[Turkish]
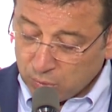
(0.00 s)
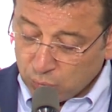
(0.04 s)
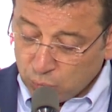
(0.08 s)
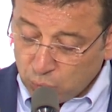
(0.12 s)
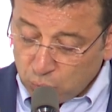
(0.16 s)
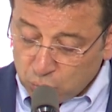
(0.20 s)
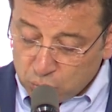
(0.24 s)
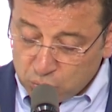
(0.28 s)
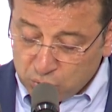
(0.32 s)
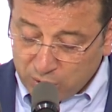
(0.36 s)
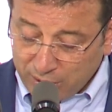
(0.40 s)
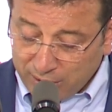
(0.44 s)

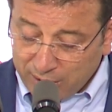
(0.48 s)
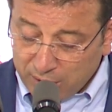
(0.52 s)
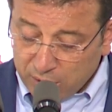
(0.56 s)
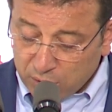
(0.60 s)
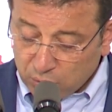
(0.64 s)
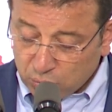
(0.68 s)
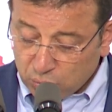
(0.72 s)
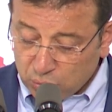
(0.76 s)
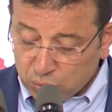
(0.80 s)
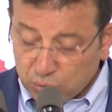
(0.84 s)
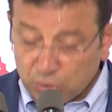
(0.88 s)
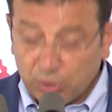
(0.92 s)

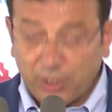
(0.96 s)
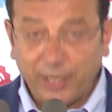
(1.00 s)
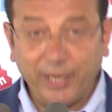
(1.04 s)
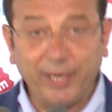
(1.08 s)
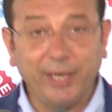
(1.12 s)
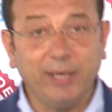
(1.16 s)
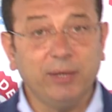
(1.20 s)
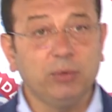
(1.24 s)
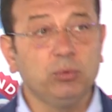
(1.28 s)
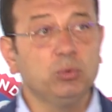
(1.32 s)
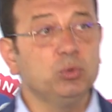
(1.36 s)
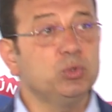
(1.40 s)
150
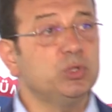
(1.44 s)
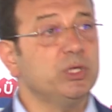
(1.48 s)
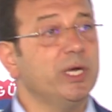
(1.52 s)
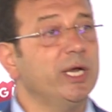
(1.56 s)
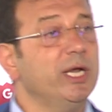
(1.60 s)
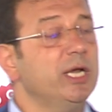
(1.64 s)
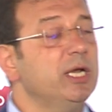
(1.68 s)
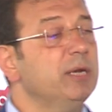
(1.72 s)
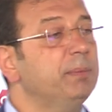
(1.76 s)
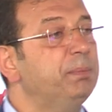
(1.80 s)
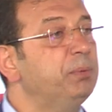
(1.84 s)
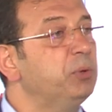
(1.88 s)
günde
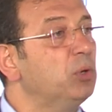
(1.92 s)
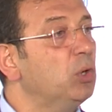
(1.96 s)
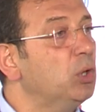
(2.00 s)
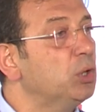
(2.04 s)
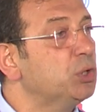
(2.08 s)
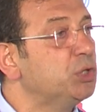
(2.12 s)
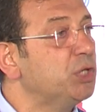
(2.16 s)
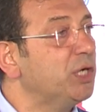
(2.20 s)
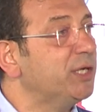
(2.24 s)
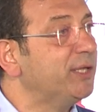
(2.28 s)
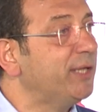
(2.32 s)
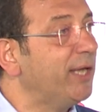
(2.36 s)
150
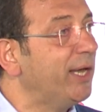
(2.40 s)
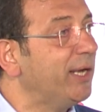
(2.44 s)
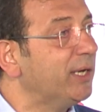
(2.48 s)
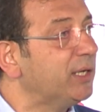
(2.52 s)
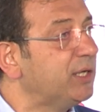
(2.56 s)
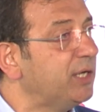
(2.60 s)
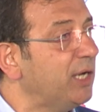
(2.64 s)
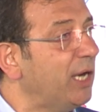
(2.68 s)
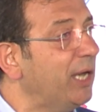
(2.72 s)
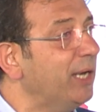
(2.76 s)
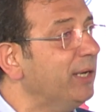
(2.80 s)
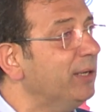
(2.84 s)
proje
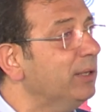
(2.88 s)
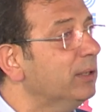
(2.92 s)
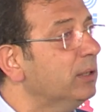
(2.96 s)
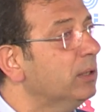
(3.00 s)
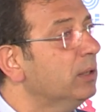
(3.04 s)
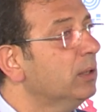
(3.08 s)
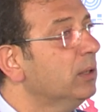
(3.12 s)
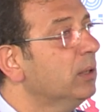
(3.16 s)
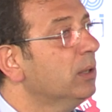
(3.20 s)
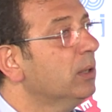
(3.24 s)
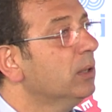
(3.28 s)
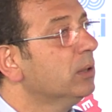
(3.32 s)
derken
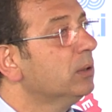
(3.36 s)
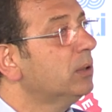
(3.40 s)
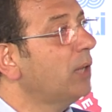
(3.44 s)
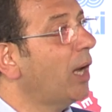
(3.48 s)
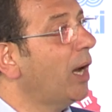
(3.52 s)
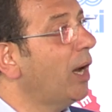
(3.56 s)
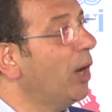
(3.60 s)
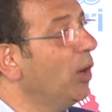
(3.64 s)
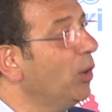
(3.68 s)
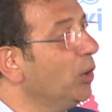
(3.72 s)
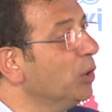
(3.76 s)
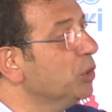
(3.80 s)

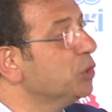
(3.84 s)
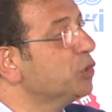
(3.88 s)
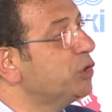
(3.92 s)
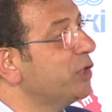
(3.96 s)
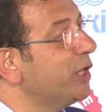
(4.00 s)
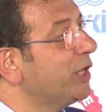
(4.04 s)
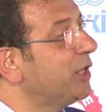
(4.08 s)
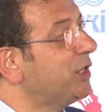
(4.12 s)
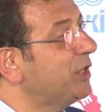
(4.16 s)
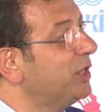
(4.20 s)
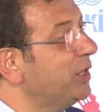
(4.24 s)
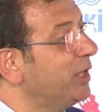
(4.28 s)
daha
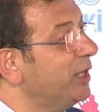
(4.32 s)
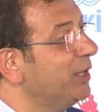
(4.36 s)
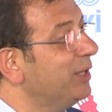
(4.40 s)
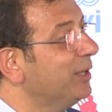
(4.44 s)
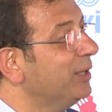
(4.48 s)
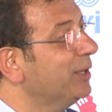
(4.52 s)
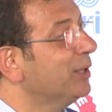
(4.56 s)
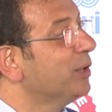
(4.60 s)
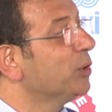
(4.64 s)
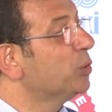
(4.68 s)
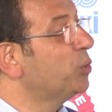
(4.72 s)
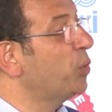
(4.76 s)

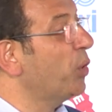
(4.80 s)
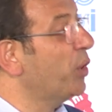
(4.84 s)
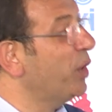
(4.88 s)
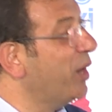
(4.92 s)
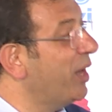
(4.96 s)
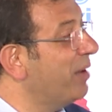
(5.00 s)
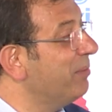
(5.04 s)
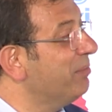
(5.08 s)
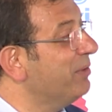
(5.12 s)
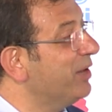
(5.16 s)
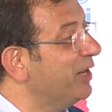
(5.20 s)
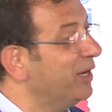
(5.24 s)
önceki
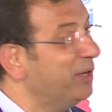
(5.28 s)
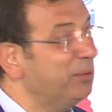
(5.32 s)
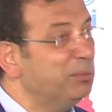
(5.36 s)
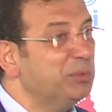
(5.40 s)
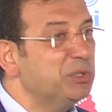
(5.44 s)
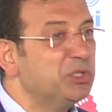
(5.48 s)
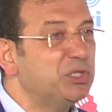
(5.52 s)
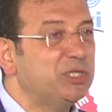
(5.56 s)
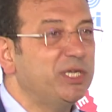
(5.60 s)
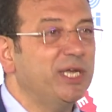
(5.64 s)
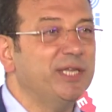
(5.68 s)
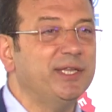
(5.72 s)

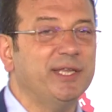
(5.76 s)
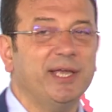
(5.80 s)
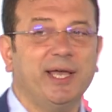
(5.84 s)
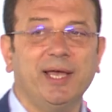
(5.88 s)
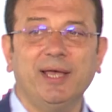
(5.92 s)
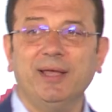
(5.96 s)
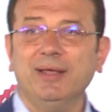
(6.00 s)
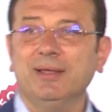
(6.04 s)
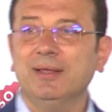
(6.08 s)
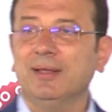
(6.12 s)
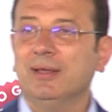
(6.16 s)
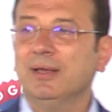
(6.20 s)
dönemlerimizde
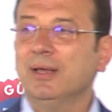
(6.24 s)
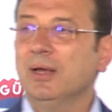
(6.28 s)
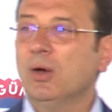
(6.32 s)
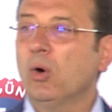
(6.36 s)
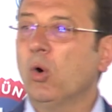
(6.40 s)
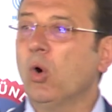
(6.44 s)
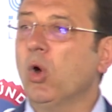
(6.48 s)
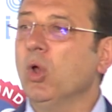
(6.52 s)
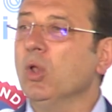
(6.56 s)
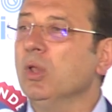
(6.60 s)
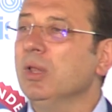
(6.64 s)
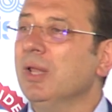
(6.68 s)
de
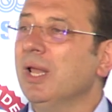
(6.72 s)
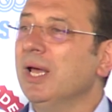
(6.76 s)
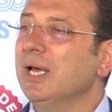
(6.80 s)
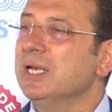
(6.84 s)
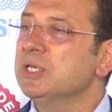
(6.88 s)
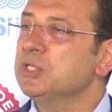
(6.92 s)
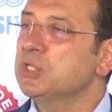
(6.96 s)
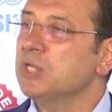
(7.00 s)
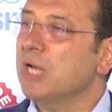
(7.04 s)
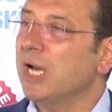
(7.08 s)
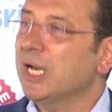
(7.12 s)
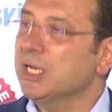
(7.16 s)

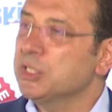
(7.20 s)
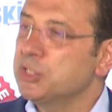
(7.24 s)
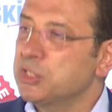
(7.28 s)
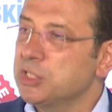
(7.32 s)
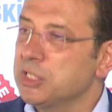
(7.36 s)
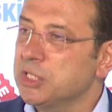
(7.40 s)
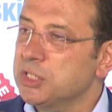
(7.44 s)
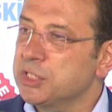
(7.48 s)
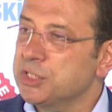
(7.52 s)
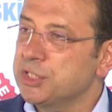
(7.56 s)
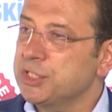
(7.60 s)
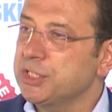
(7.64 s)
onlarca
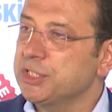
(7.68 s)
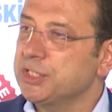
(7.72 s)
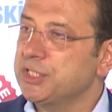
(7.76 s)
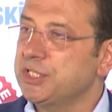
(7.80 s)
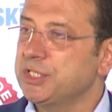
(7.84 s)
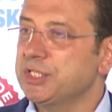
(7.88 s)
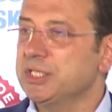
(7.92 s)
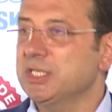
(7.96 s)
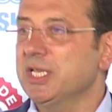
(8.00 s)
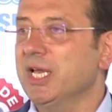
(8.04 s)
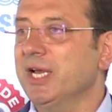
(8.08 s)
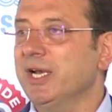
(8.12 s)
açılışı
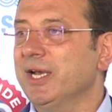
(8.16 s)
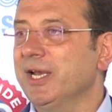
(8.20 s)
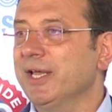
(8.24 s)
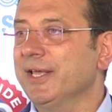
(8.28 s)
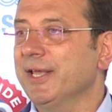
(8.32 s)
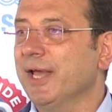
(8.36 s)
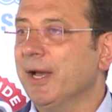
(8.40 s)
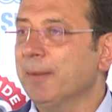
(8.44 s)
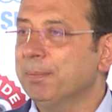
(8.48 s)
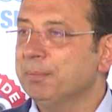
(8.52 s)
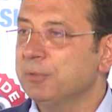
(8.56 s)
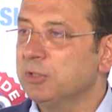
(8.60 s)
sizlerle
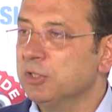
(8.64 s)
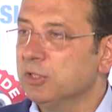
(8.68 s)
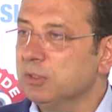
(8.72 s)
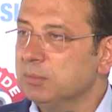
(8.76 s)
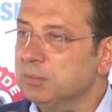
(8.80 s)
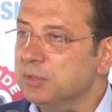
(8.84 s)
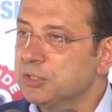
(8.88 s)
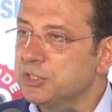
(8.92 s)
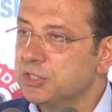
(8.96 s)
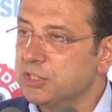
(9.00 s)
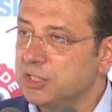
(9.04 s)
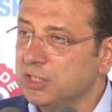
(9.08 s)

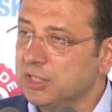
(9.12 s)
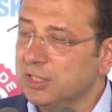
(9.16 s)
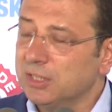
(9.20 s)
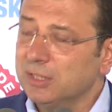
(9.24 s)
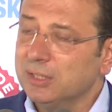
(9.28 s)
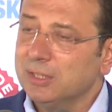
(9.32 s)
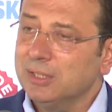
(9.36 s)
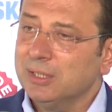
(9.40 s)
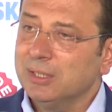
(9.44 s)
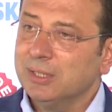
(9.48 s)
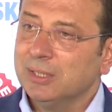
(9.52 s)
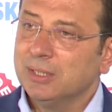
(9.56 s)

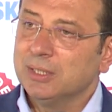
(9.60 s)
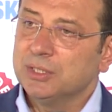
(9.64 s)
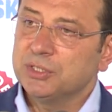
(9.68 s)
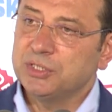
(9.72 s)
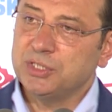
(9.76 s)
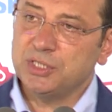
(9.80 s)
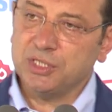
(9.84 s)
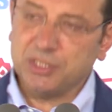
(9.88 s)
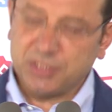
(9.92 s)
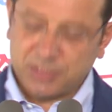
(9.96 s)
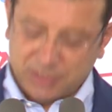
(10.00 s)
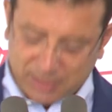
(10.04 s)
yaptığımızı
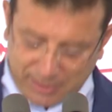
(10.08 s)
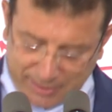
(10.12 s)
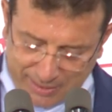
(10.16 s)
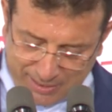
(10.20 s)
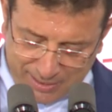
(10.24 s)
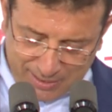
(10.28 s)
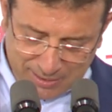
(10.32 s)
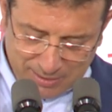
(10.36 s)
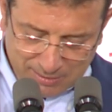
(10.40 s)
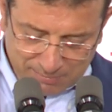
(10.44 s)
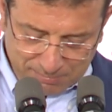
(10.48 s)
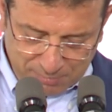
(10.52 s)
siz
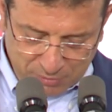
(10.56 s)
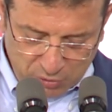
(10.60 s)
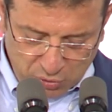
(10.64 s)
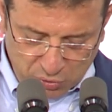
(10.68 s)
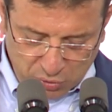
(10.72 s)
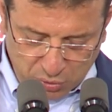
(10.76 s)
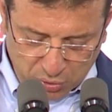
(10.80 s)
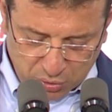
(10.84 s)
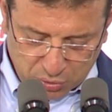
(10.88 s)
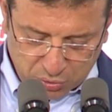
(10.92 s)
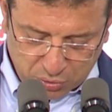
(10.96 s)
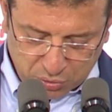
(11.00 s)
de
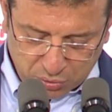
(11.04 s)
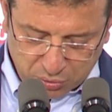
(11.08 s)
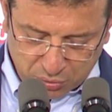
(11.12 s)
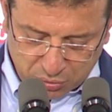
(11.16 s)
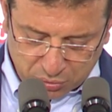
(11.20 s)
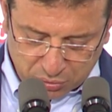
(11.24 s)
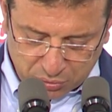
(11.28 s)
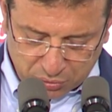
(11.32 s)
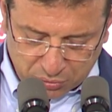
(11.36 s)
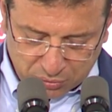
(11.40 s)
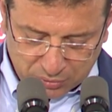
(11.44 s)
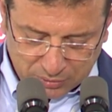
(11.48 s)

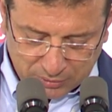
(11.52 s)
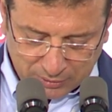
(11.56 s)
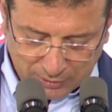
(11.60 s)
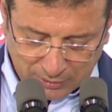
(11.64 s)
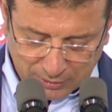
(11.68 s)
biliyorsunuz.